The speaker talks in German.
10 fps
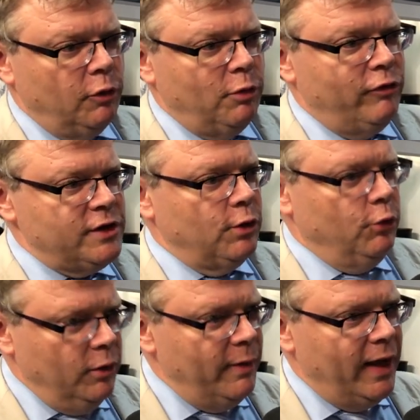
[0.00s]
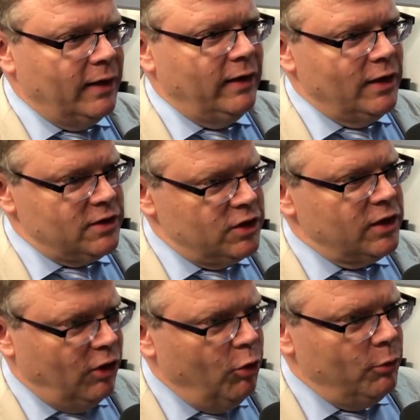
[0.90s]
von Professor Hohenberg, der sich
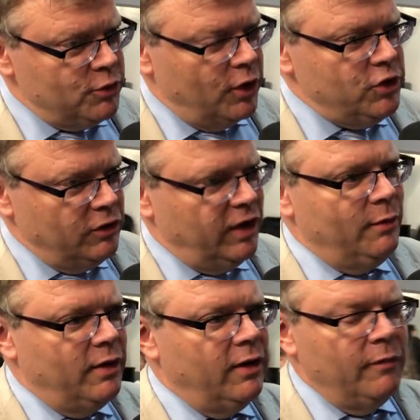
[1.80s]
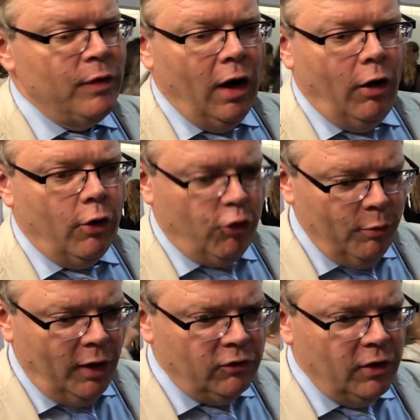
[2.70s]
genau um solche Themen auch
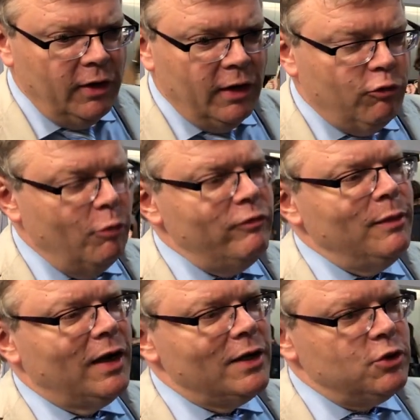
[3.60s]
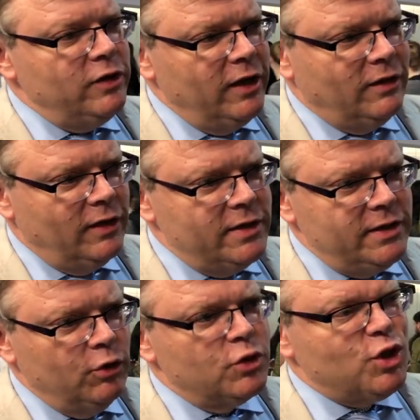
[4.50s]
kümmert, wo, wie man also
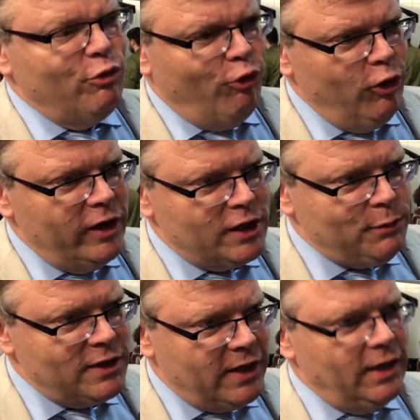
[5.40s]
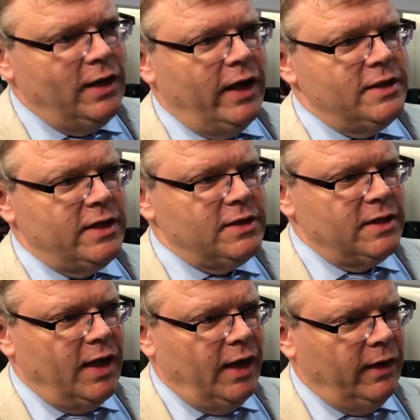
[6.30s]
Digitalisierung zum Wohle des Patienten
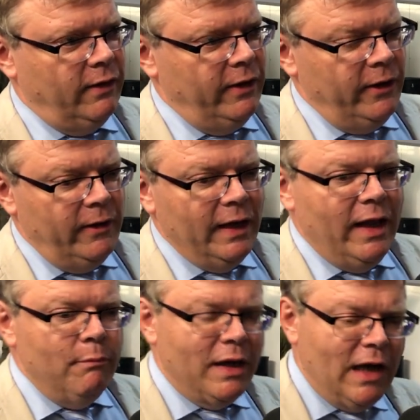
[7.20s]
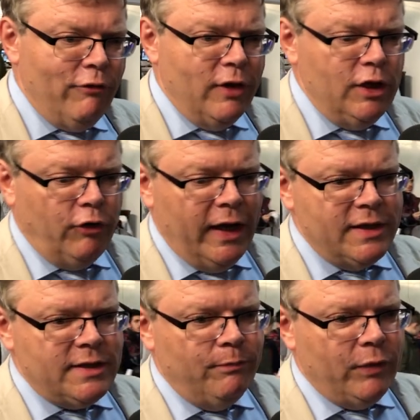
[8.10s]
einsetzen kann. Man darf ja nicht
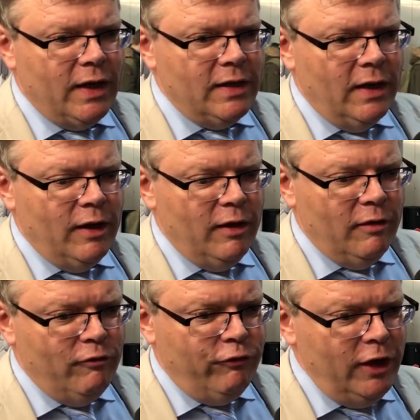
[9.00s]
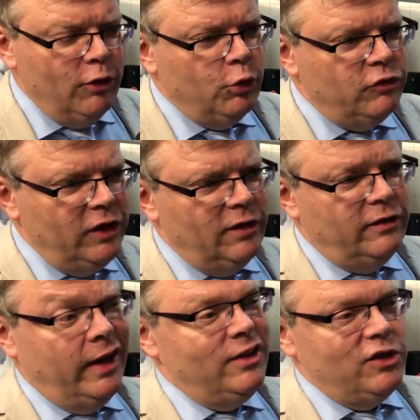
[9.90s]
vergessen, äh, viele
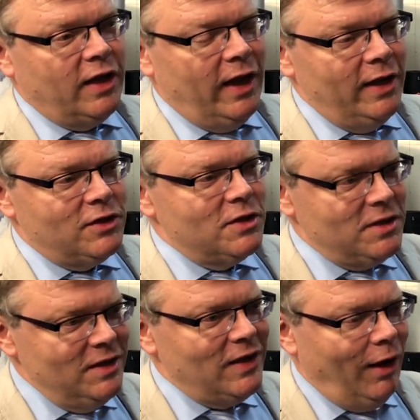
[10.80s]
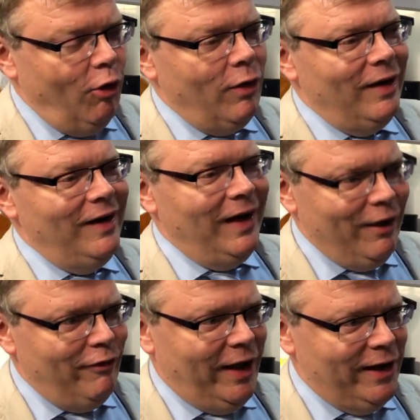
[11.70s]
Routinetätigkeiten sind ja auch
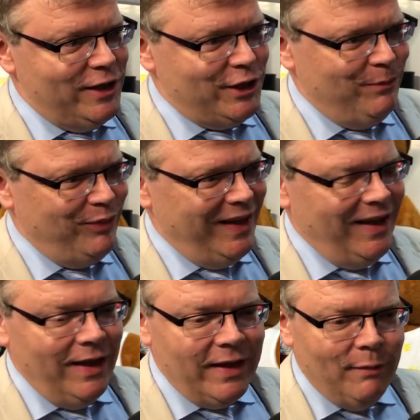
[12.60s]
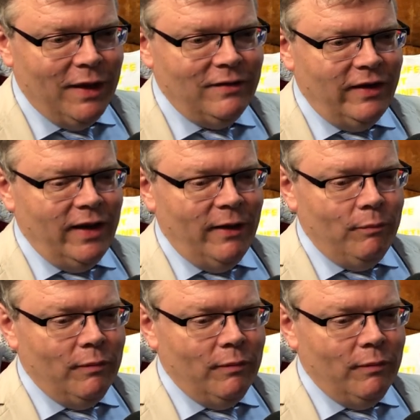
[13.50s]
langweilig. Jemand, der